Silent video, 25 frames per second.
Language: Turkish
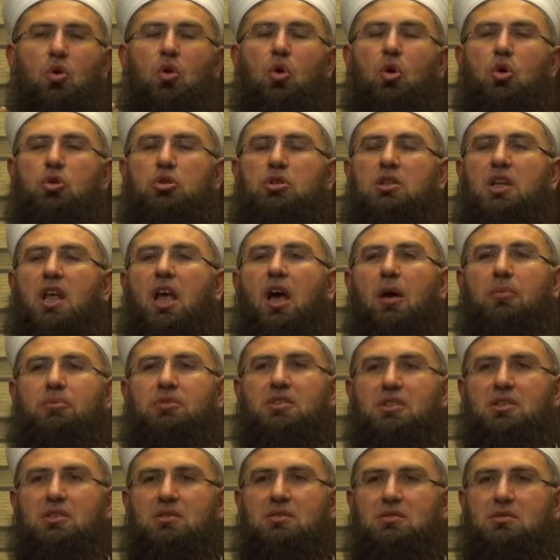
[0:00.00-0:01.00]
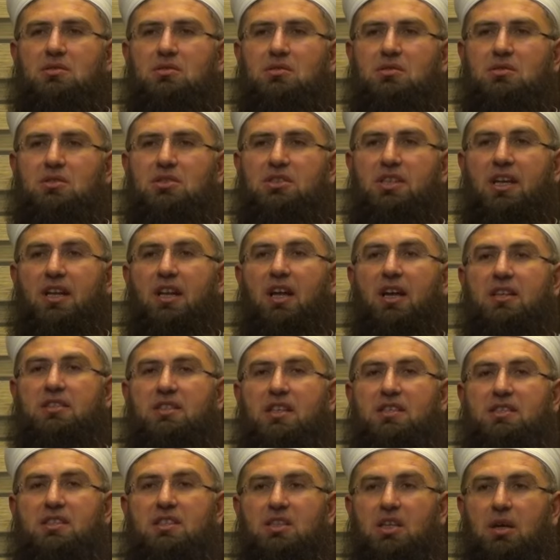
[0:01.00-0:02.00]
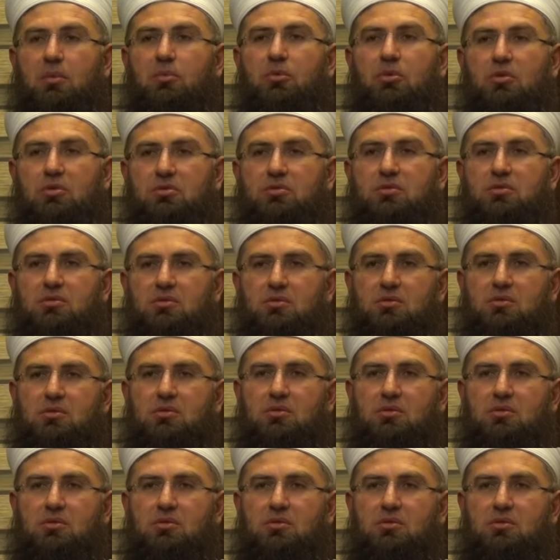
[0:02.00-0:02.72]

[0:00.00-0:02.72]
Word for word: onu ne yapsın? Cenazesinde bulunsun.